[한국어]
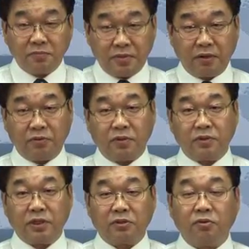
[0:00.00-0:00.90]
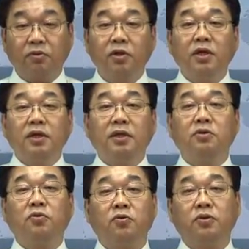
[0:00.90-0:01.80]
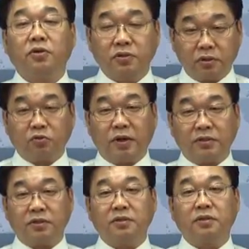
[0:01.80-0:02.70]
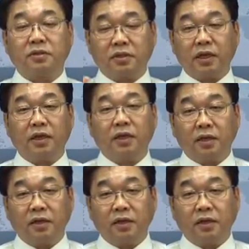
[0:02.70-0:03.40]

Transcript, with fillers: 의미하고 있는지 또 이런 용어들이 어디서 와서 어떻게